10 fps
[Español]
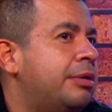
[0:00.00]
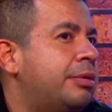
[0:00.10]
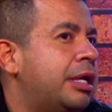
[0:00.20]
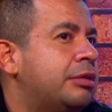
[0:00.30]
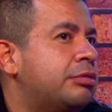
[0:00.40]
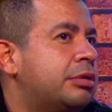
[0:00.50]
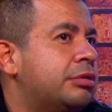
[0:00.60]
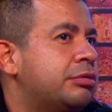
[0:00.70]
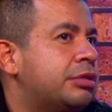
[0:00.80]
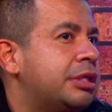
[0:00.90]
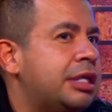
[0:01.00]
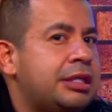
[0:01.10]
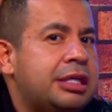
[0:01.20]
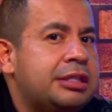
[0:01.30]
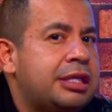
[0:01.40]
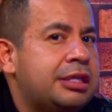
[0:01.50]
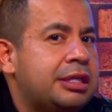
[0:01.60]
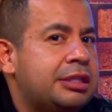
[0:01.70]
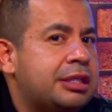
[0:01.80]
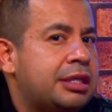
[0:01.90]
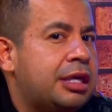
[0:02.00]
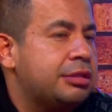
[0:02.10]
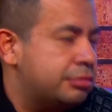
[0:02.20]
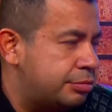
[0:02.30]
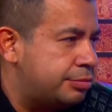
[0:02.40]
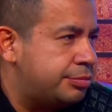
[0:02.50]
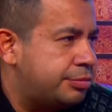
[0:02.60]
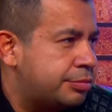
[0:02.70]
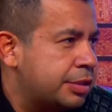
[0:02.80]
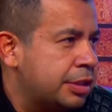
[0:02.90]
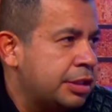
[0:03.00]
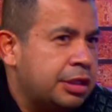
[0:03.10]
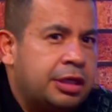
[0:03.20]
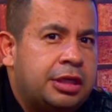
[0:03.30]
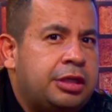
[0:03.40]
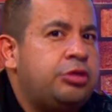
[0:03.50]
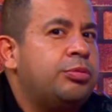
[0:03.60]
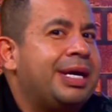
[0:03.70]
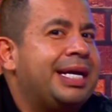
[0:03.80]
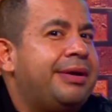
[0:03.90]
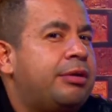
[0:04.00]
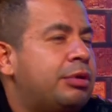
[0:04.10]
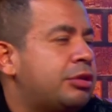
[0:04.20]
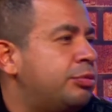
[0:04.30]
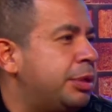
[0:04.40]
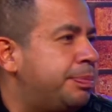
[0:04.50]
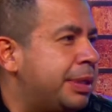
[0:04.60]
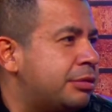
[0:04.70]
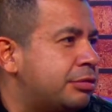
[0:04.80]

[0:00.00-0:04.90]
hablando cuando yo tenía 16, 17 años. Y yo me ganaba 4 mil pesos.